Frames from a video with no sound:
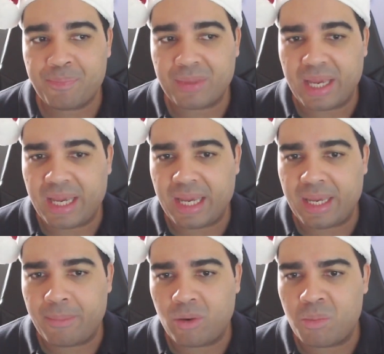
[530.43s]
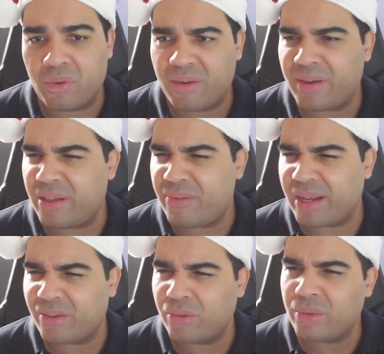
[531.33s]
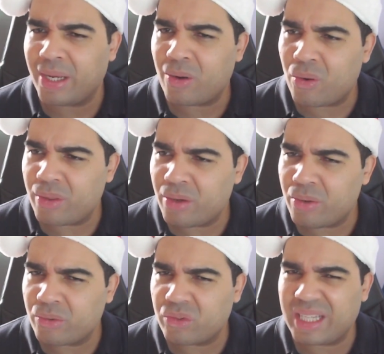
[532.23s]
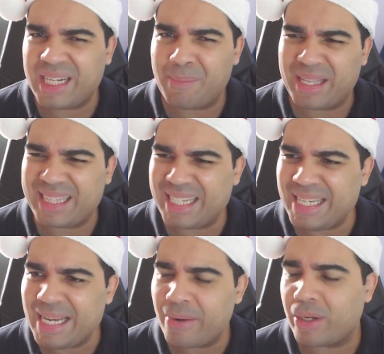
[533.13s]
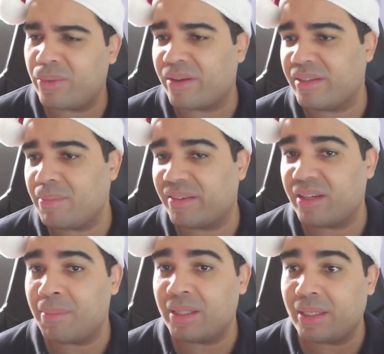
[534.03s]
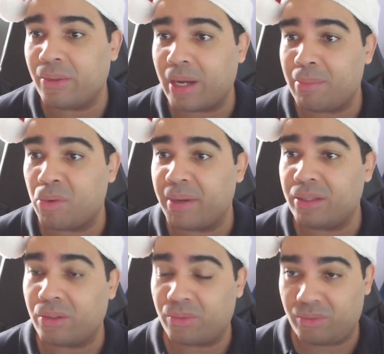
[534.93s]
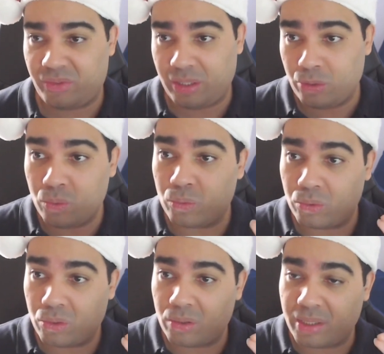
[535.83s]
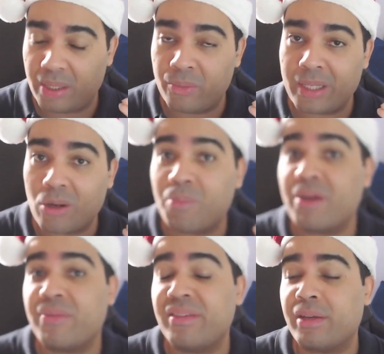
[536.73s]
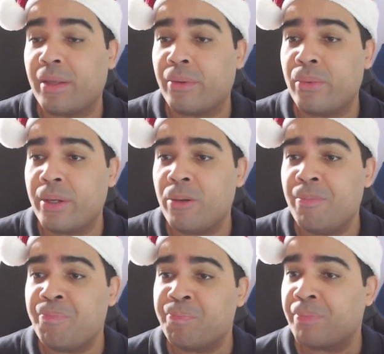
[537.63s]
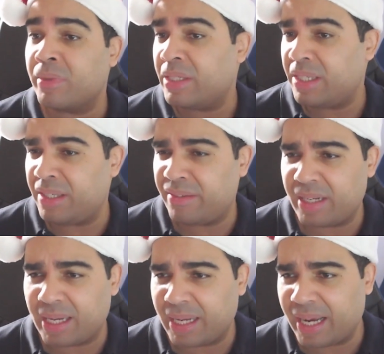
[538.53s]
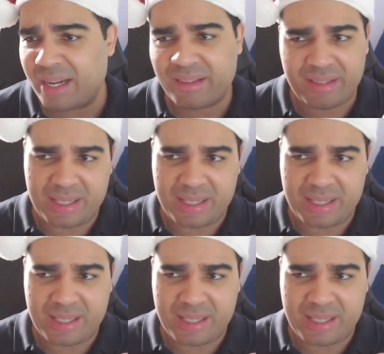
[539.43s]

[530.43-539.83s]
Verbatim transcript: eh, como de verificación de códigos, telemetría o algo así. Básicamente, al momento, si tú tienes una copia física de un juego, y se las regalas, se las